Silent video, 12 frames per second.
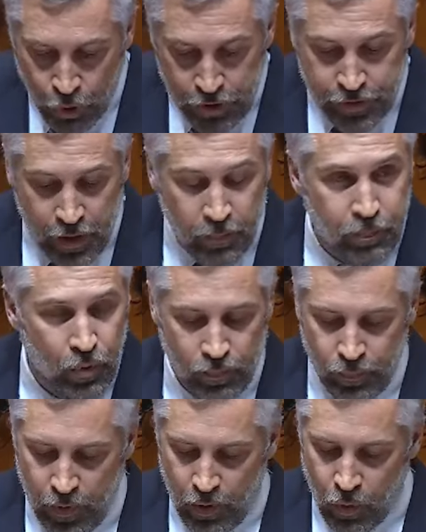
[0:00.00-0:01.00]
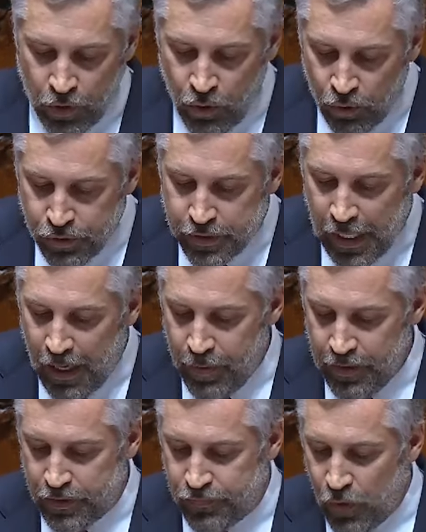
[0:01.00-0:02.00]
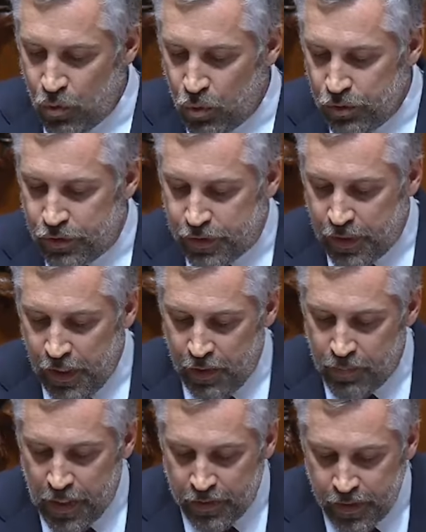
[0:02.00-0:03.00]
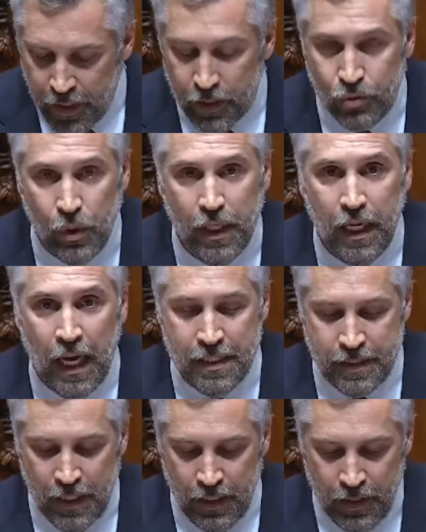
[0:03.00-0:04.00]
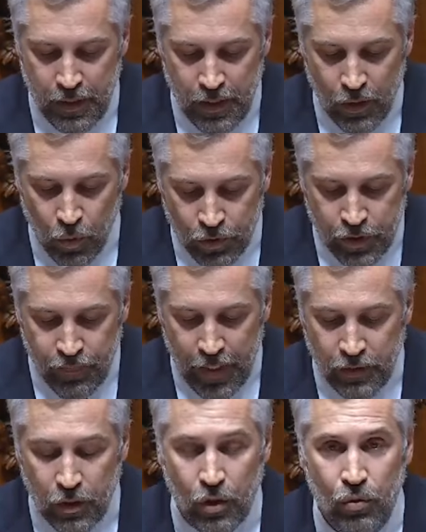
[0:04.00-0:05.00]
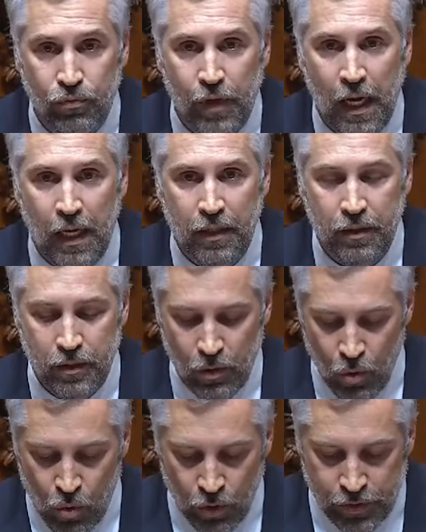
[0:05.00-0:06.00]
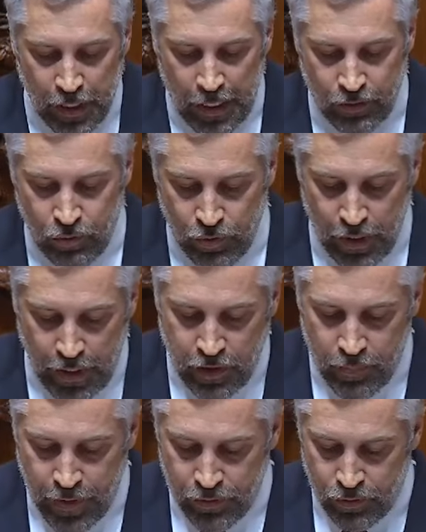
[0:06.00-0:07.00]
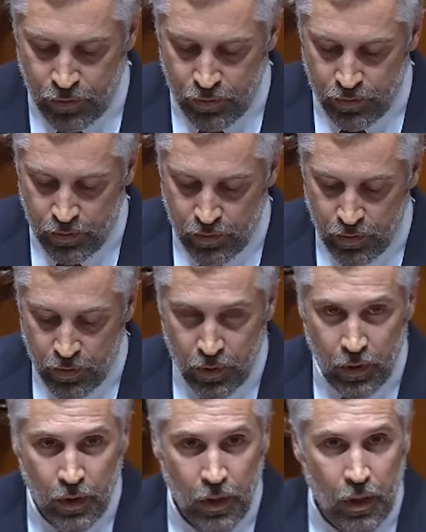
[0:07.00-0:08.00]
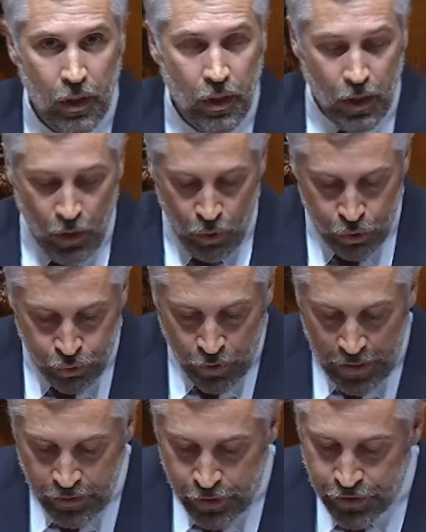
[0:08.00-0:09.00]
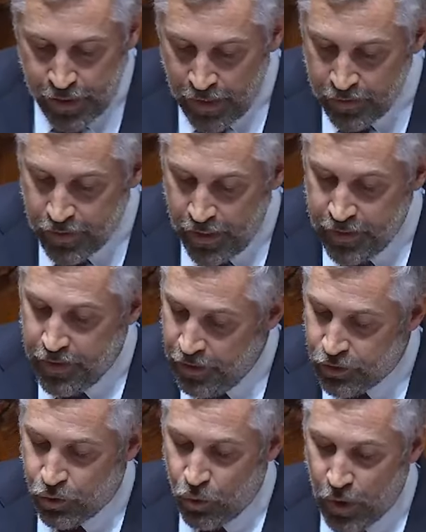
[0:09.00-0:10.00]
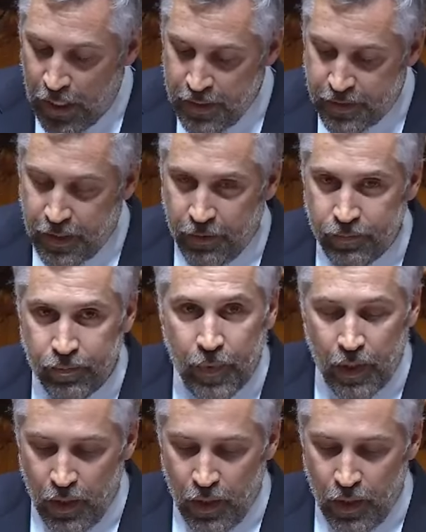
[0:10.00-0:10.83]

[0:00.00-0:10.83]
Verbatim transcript: por exemplo, quando não sabem se vão conseguir manter a sua casa quando tiverem de renovar o contrato de arrendamento. Os estudantes sentem insegurança